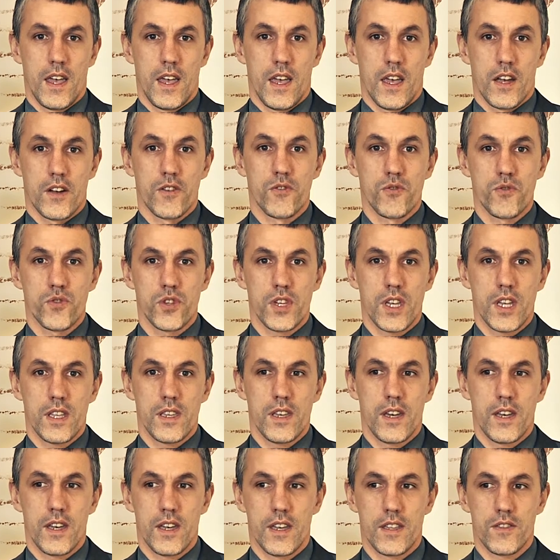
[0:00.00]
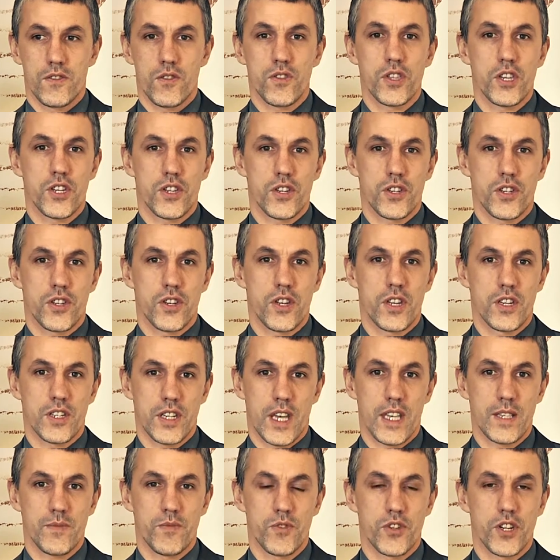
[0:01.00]
Grudzień to też
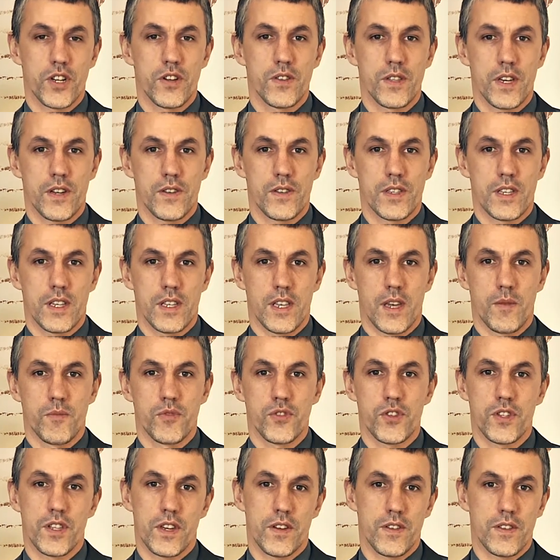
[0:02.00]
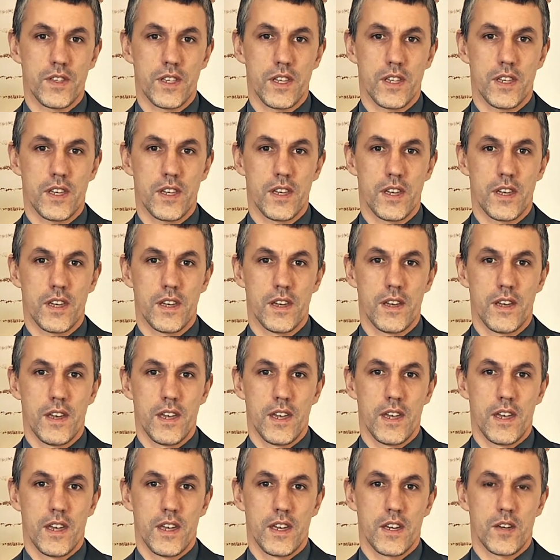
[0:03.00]
czas Bożego Narodzenia. Boże Narodzenie
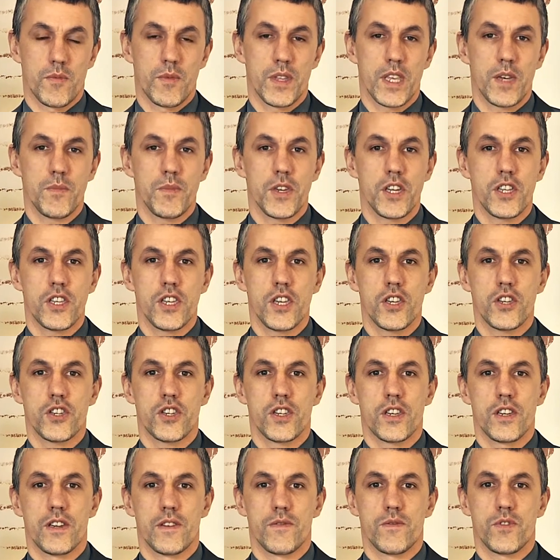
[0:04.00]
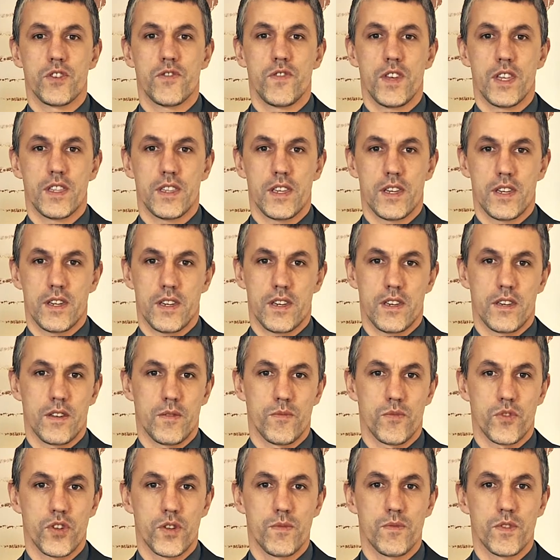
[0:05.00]
chyba najpiękniejsze święta, jakie
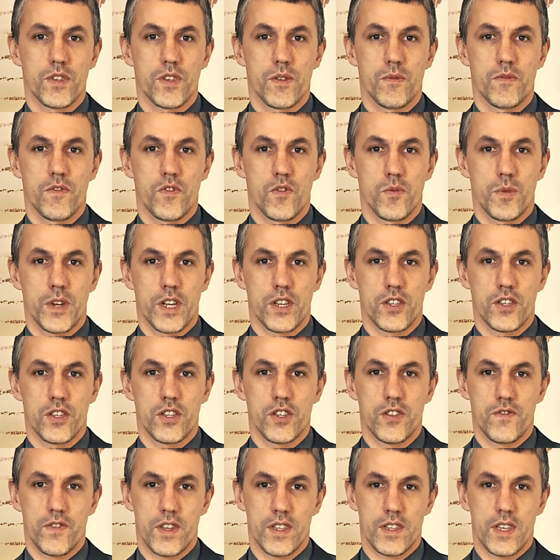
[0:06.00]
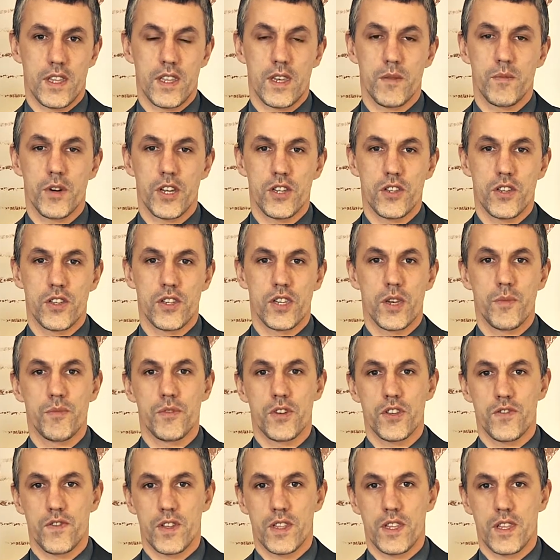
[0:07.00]
możemy sobie wyobrazić. Święta najbardziej ciepłe,
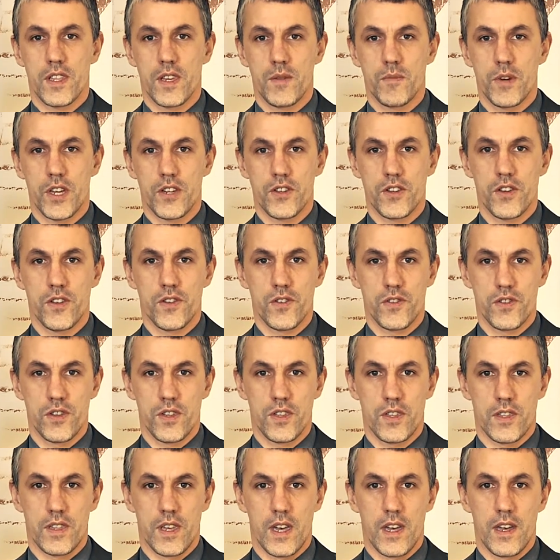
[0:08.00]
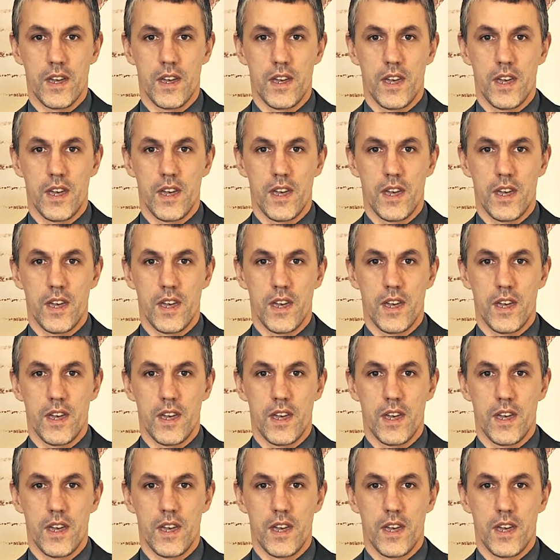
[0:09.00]
święta najbardziej rodzinne.